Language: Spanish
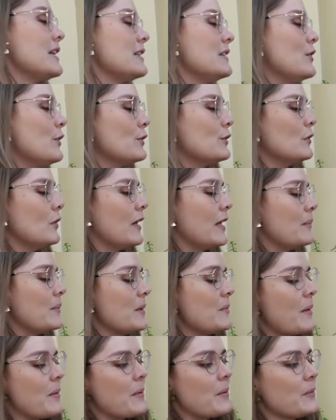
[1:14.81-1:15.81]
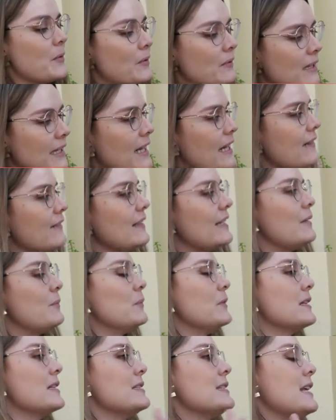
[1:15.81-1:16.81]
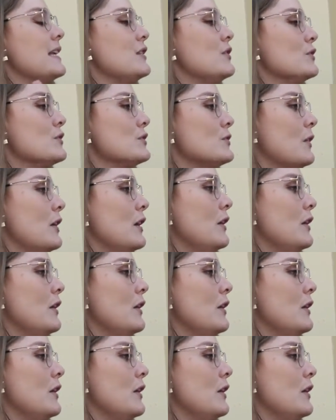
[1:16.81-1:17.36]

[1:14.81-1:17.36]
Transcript: experta recalcó sobre la importancia de que toda